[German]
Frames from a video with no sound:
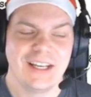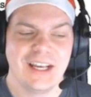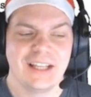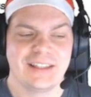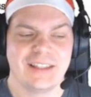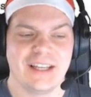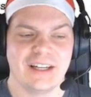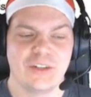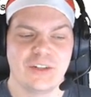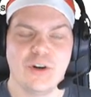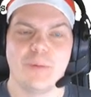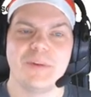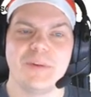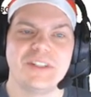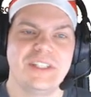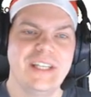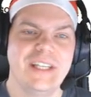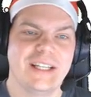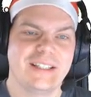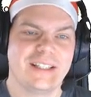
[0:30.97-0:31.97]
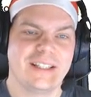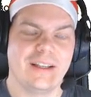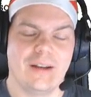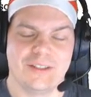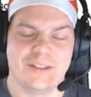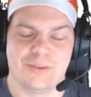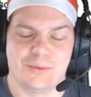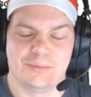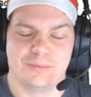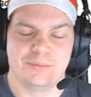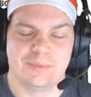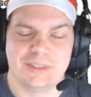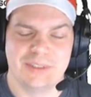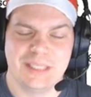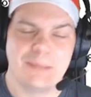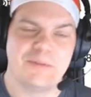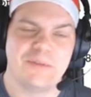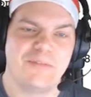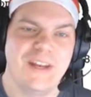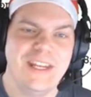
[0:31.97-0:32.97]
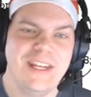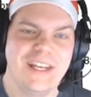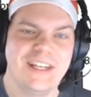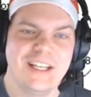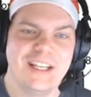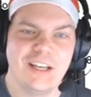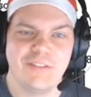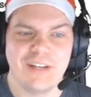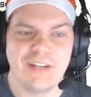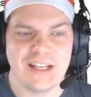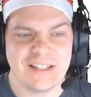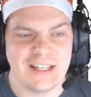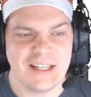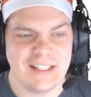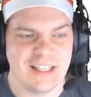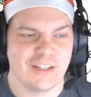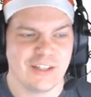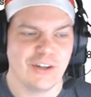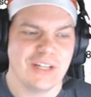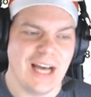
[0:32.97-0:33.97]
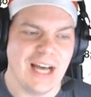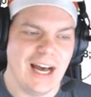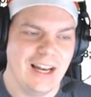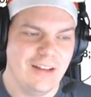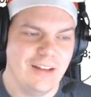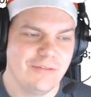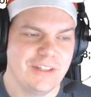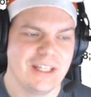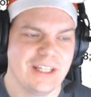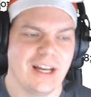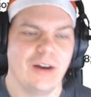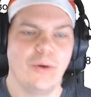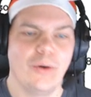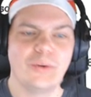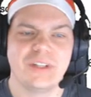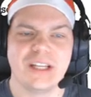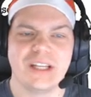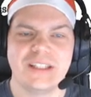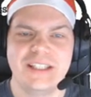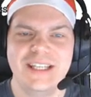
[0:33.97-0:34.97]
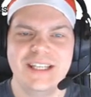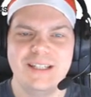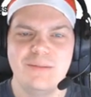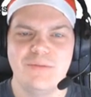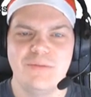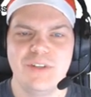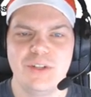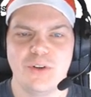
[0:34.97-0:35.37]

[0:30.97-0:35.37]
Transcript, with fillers: dann kommentiert, also selbst wenn ihr die Gewinner seid, ihr könnt alle wieder unter diesem Video